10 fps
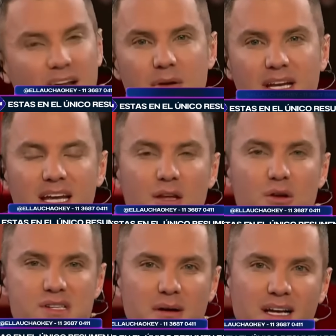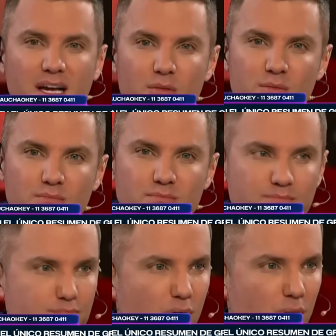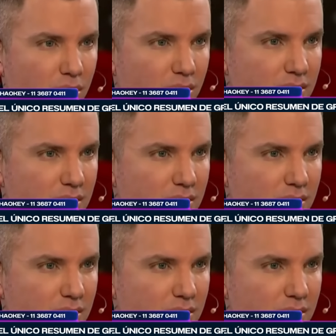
a Virginia o no se la bancan un pomo?